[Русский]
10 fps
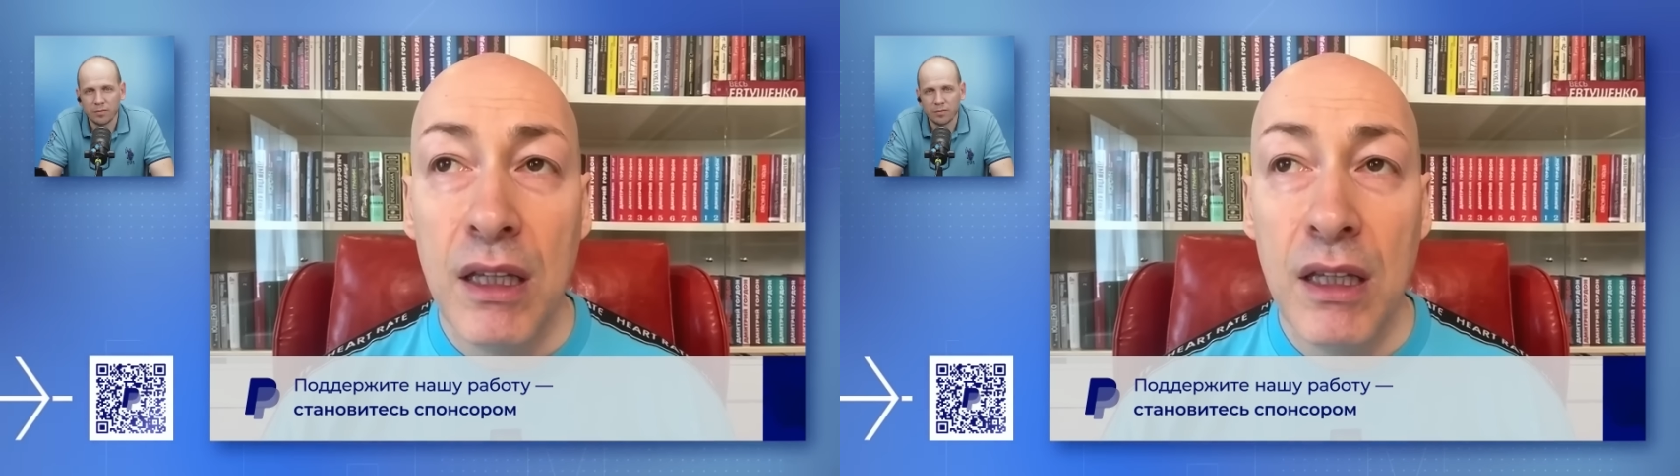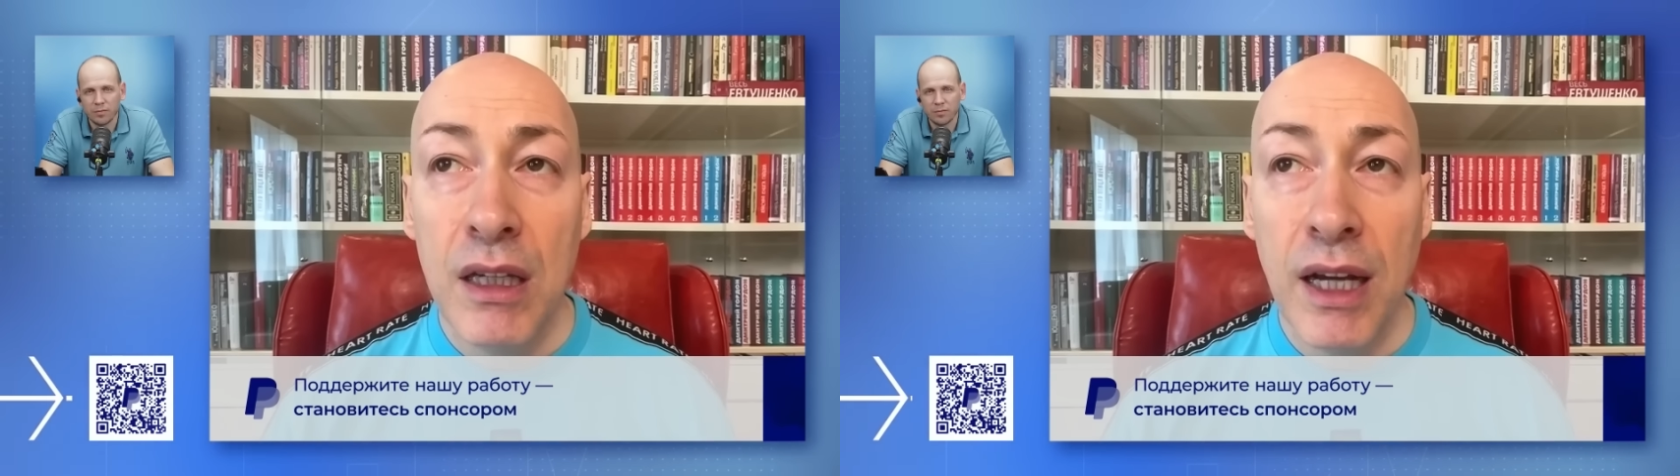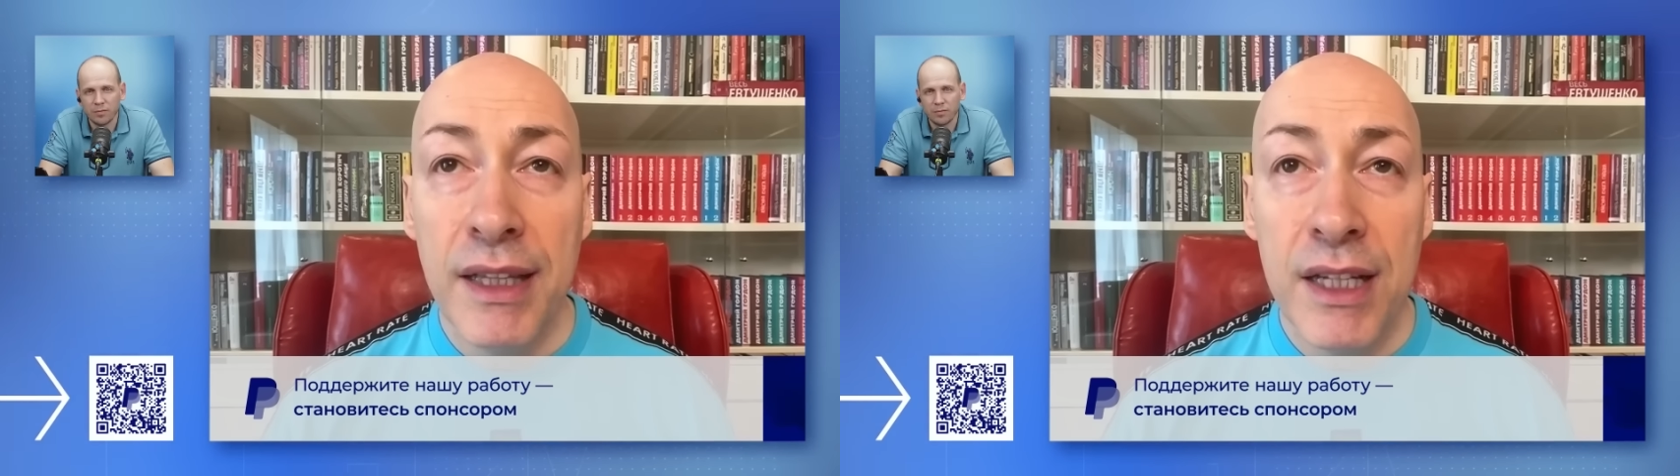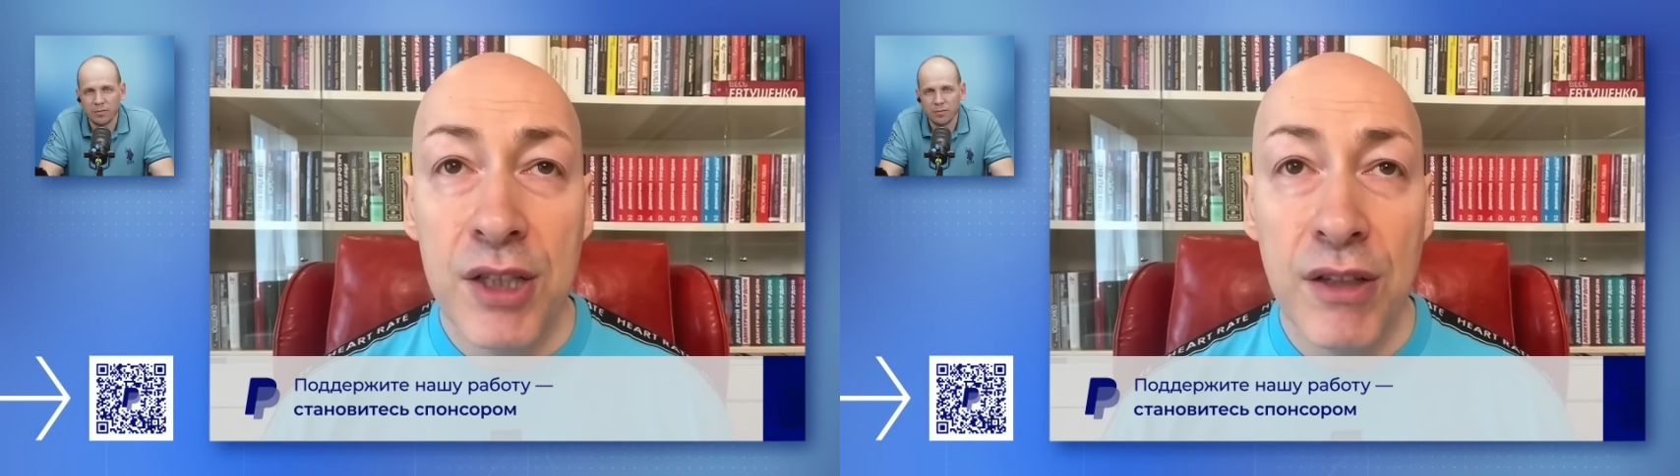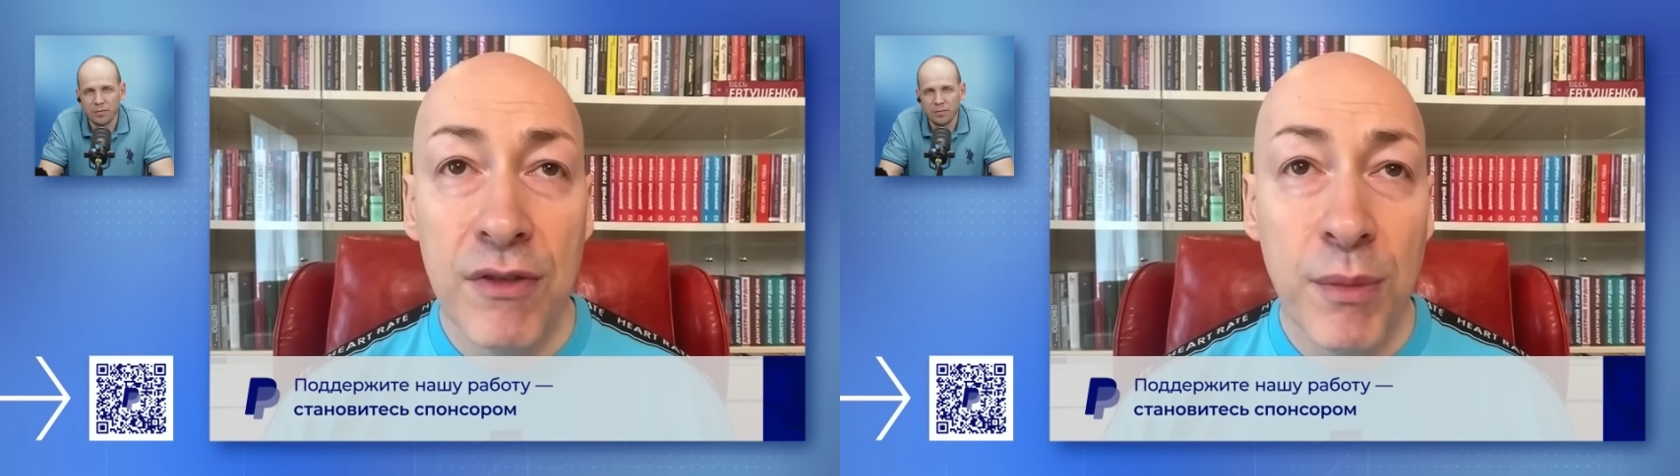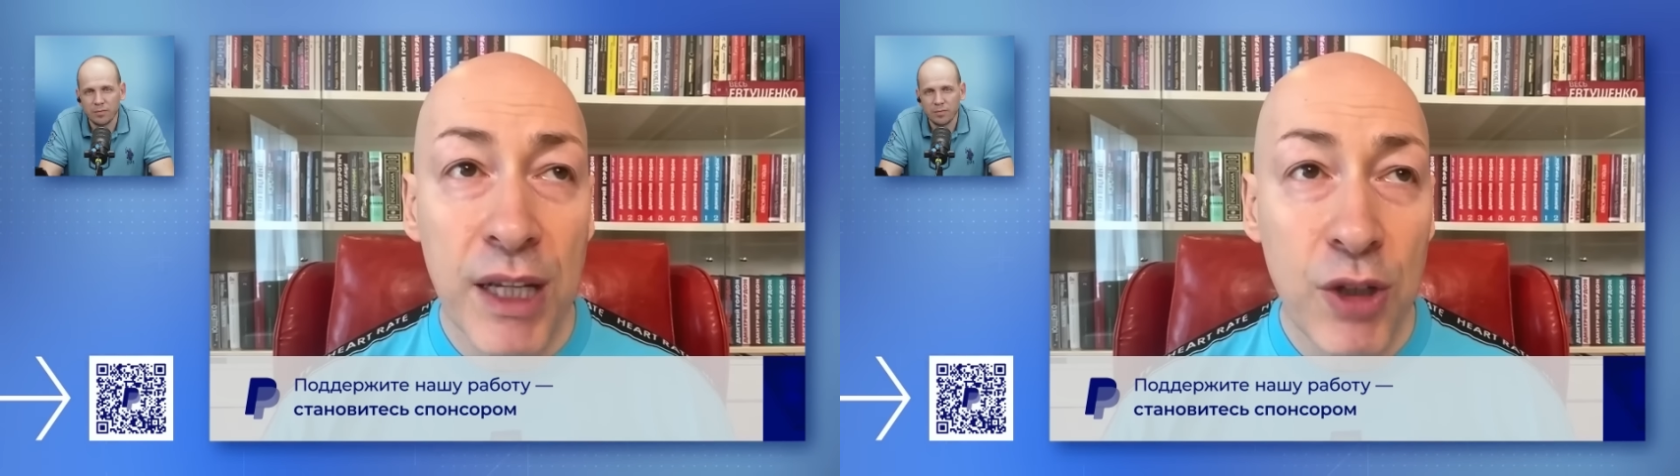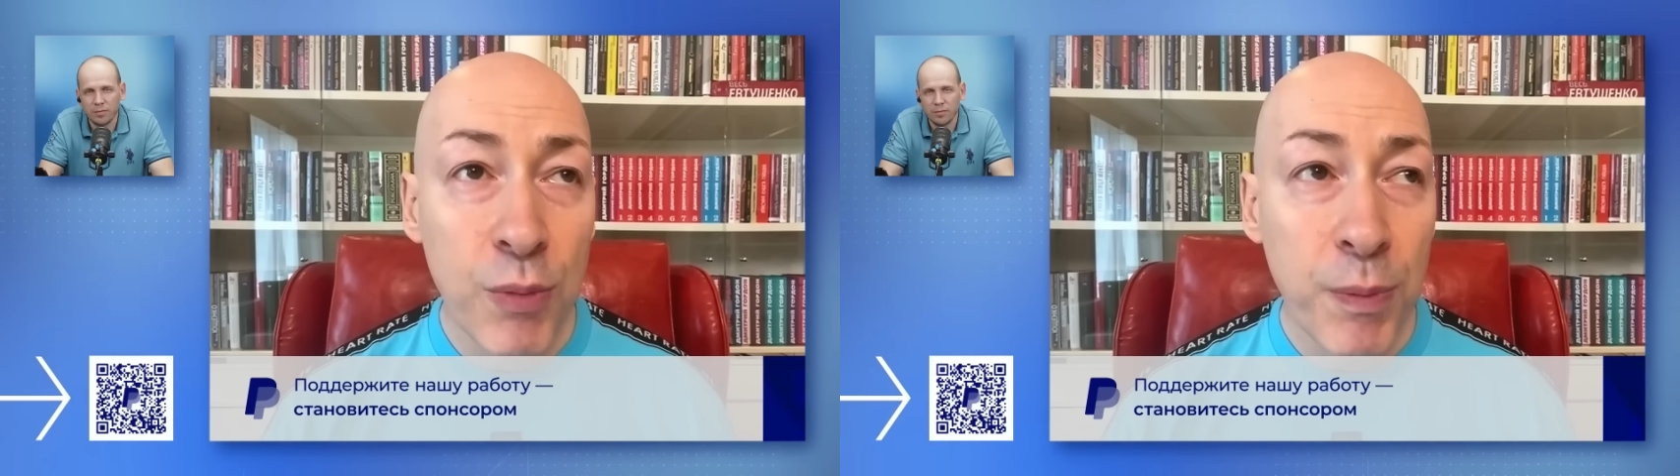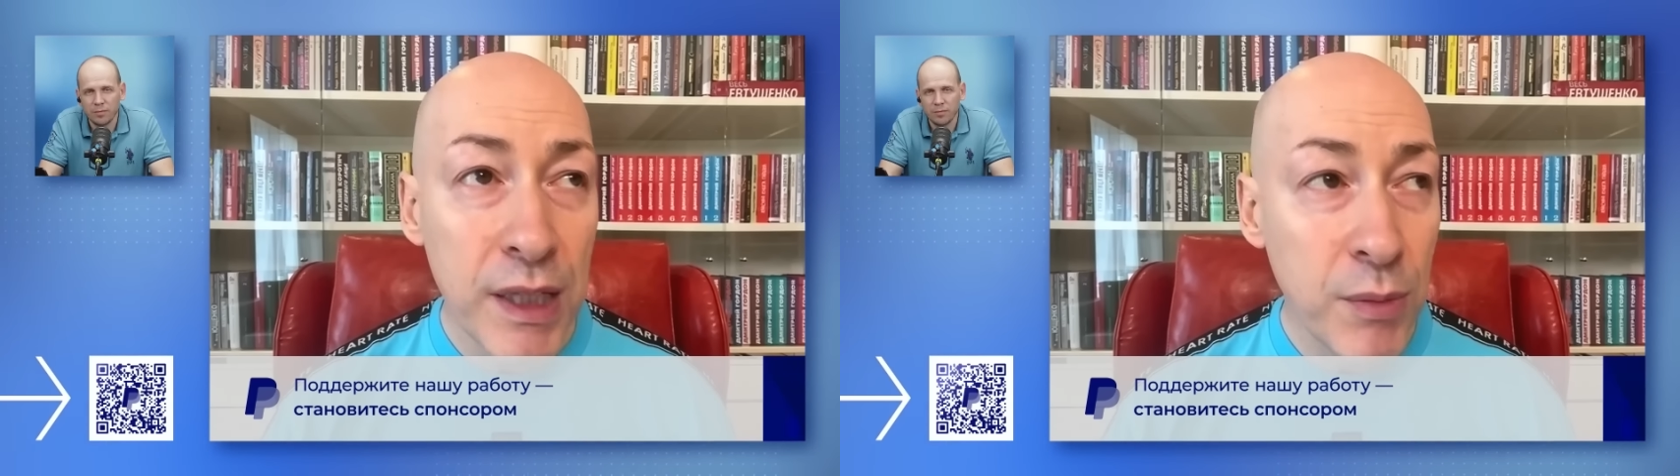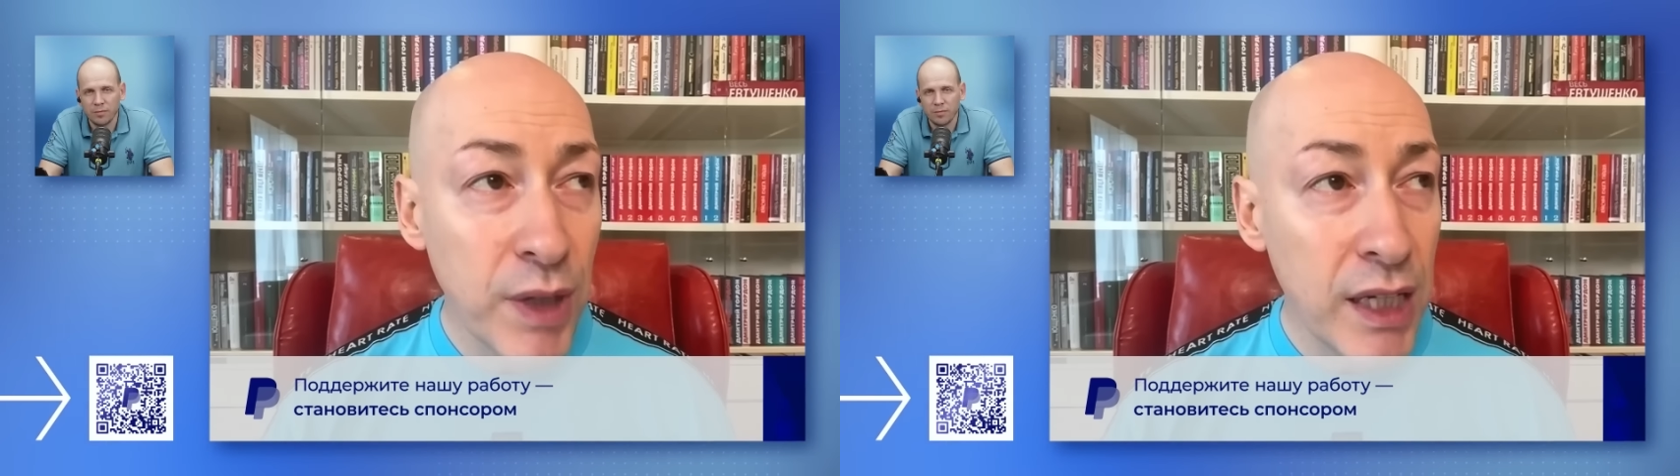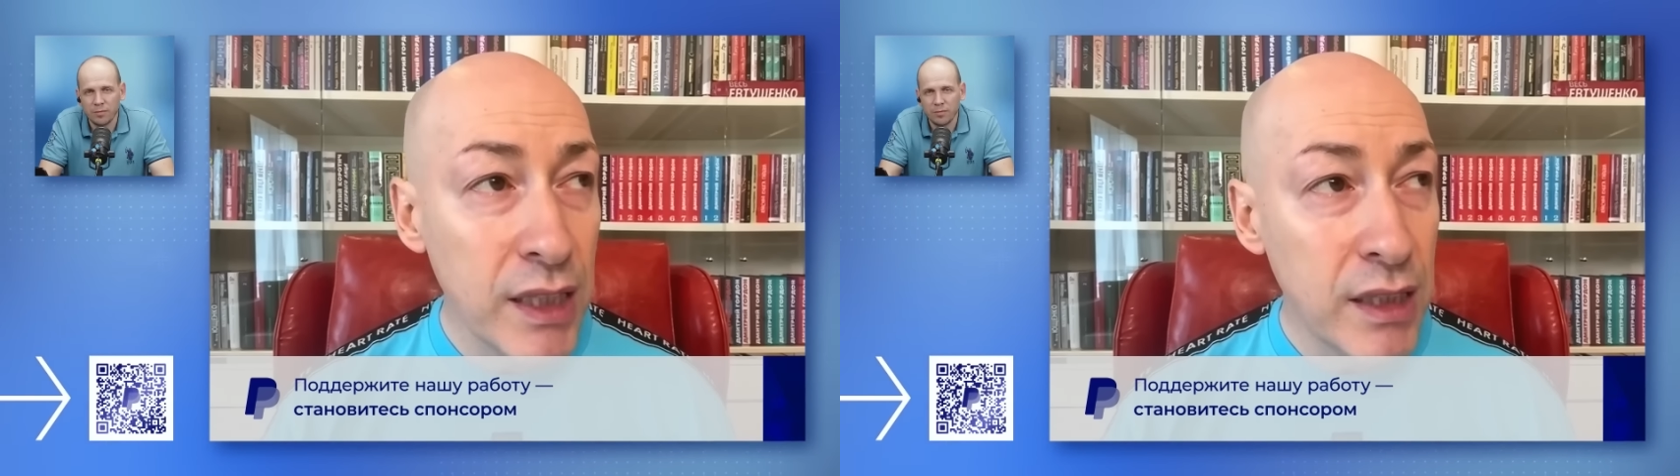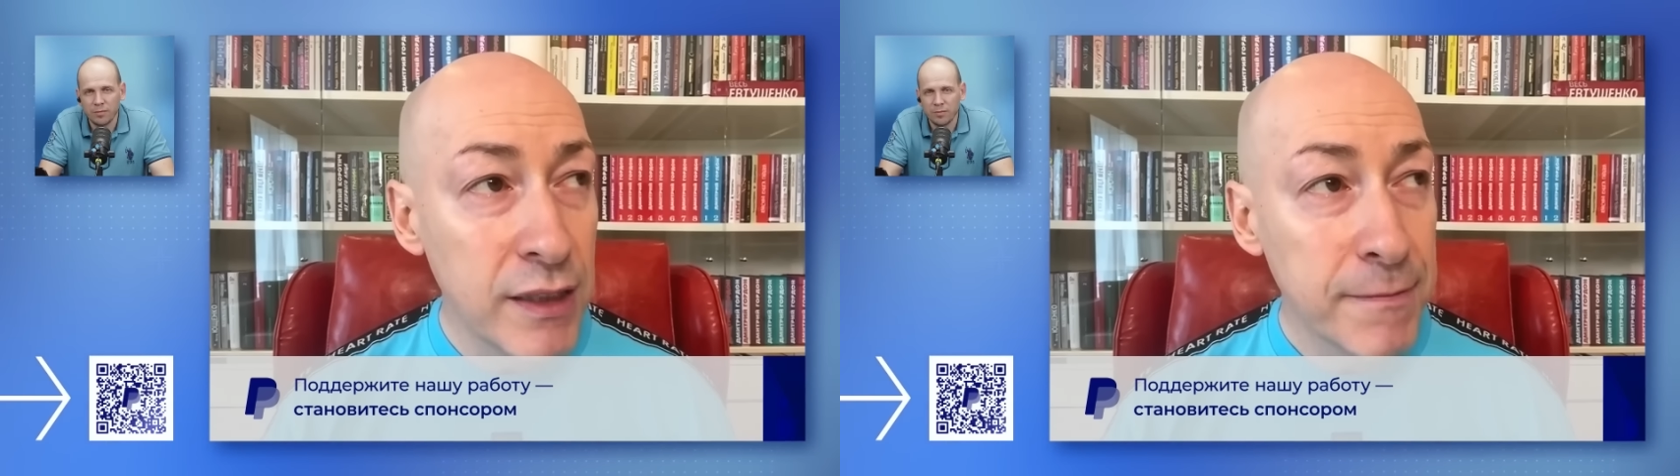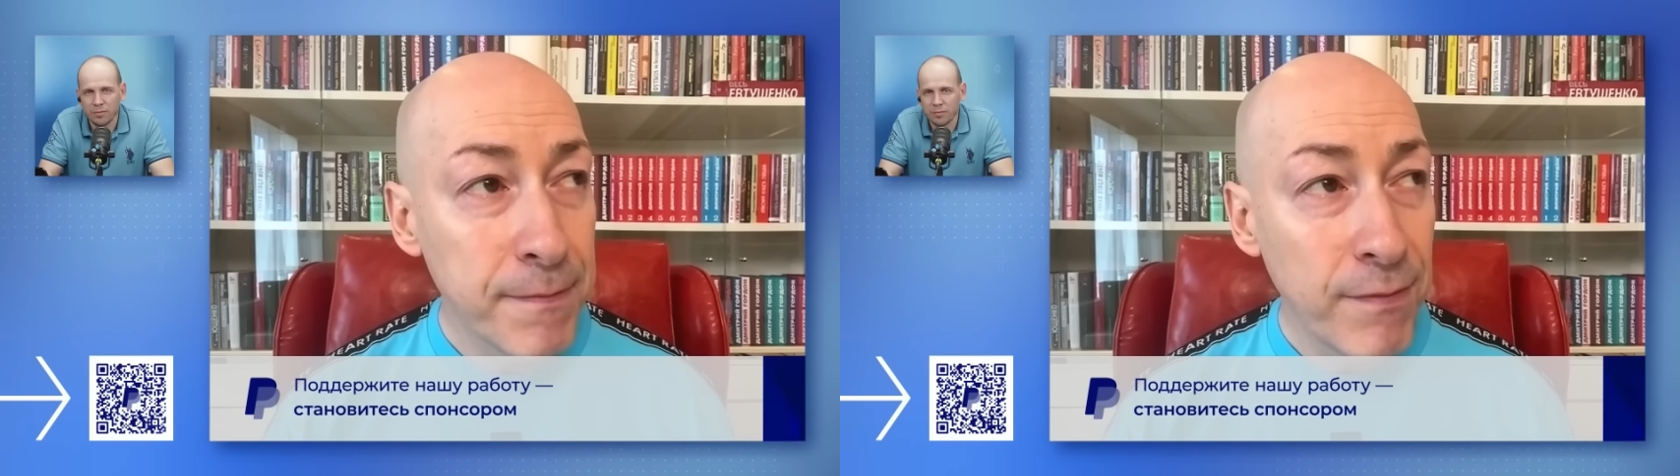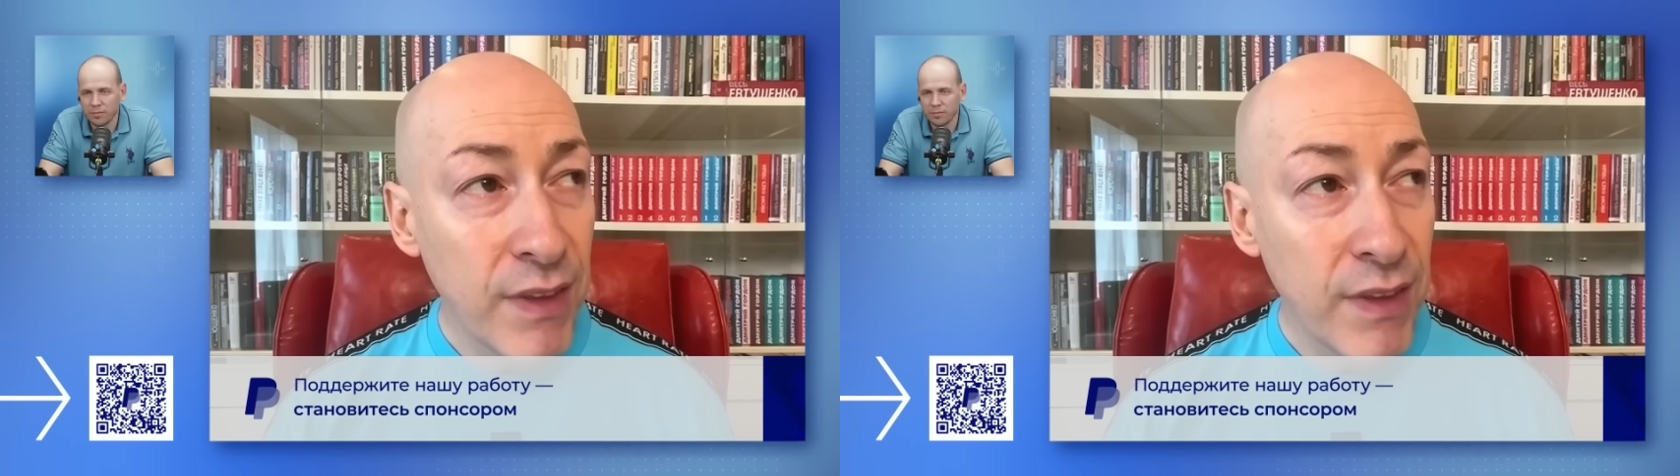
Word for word: И, конечно, в моем понимании